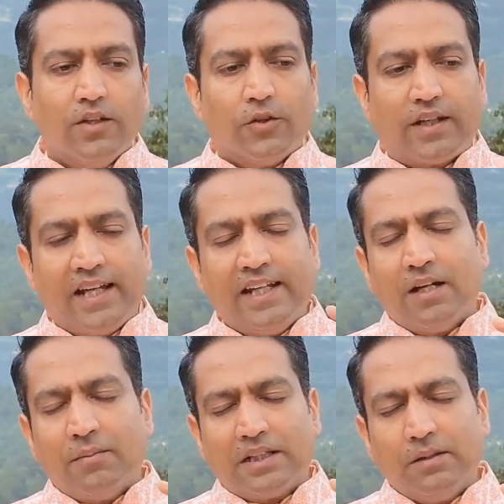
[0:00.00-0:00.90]
तो कहने
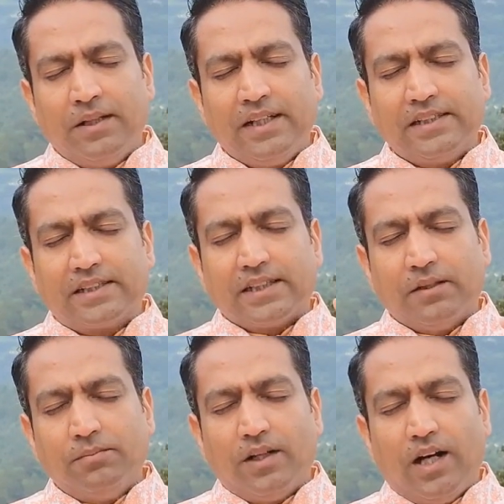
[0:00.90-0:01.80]
का मतलब है कि
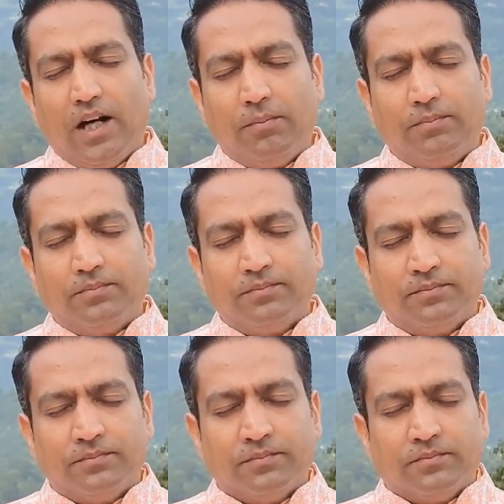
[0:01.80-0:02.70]
जब आप
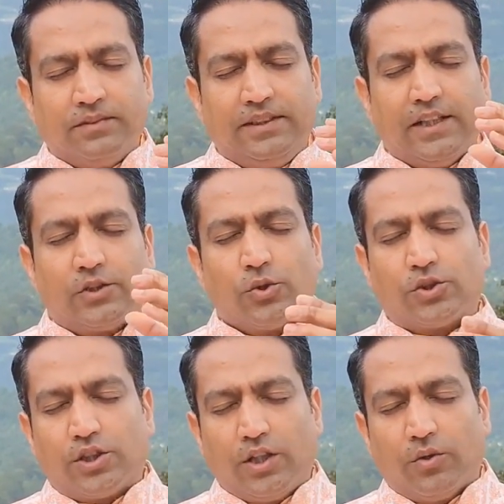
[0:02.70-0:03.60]
ये
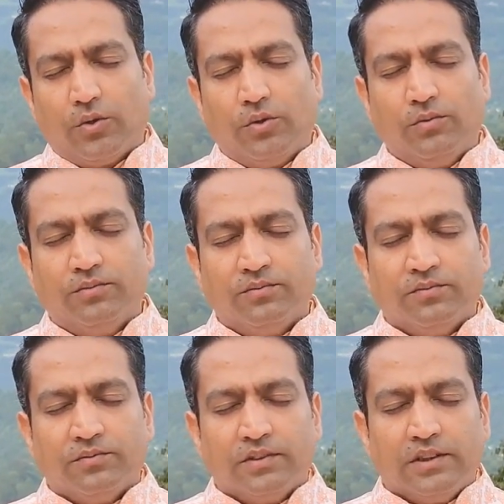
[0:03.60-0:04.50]
सोचते हो
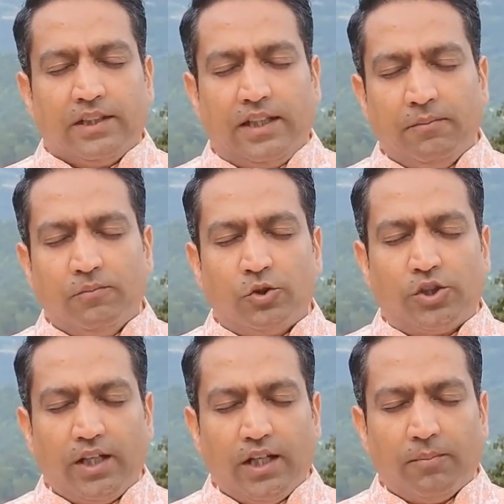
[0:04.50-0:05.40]
कि
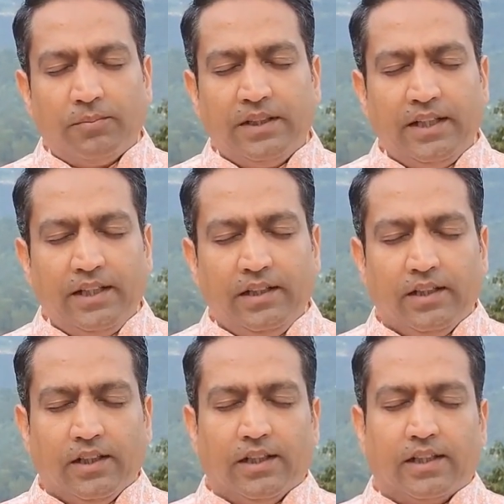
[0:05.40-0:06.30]
मुझे अपने
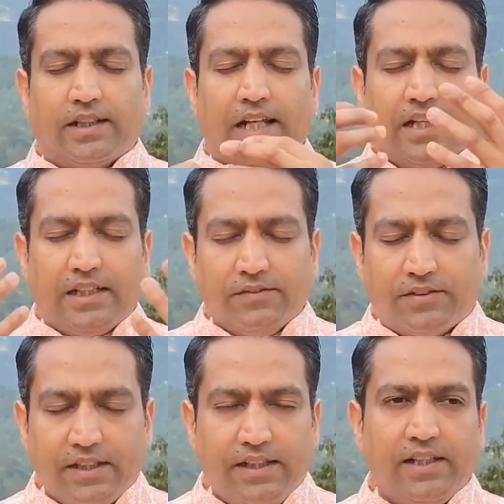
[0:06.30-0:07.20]
रिलेटिव
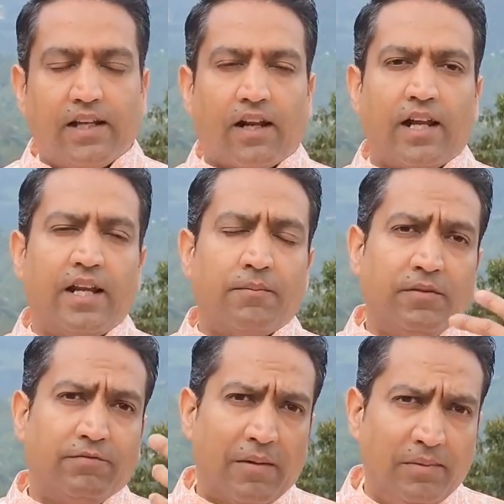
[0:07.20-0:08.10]
से डील करना है
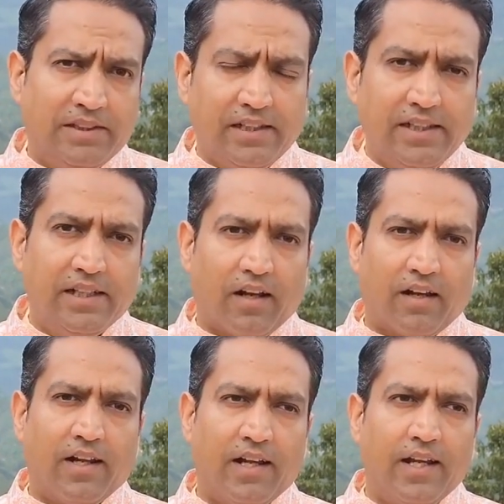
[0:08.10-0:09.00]
अपनी फैमिली से डील
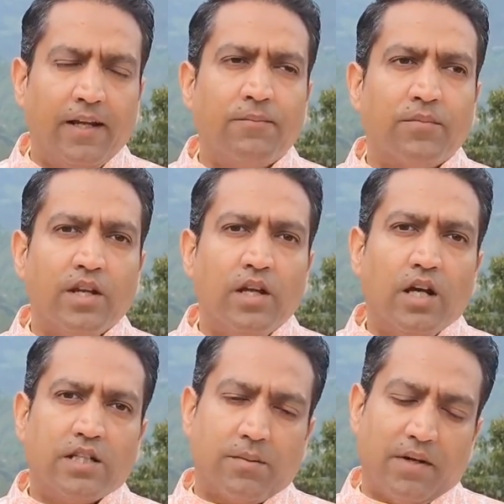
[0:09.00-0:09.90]
करना है
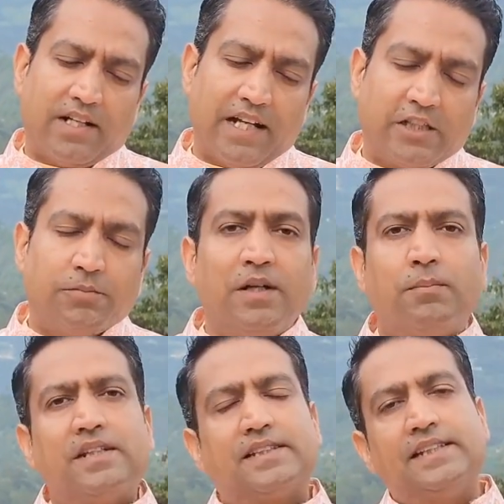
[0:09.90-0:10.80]
जब
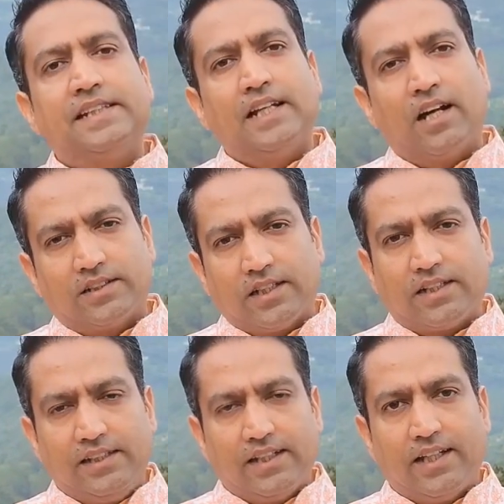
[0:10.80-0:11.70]
अटैचमेंट बेस्ड थिंकिंग आ
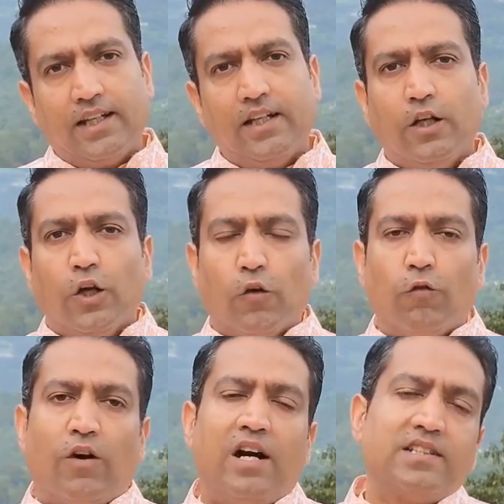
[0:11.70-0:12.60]
जाती है
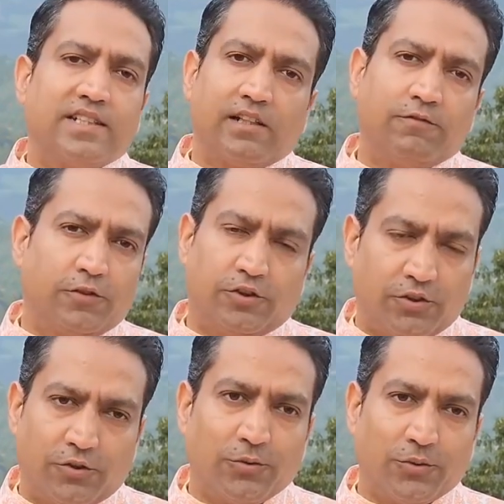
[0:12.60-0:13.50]
वहाँ से
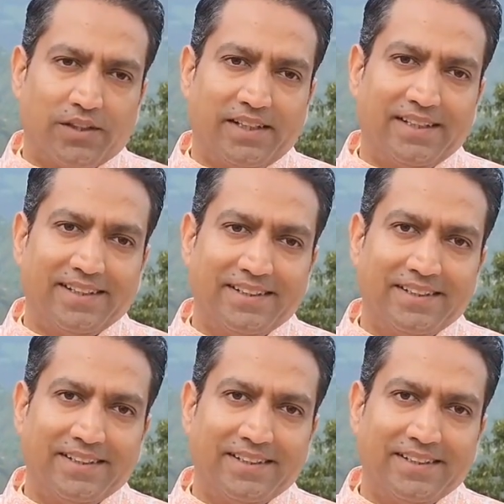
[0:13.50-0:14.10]
कन्फ्यूजन शुरू होती है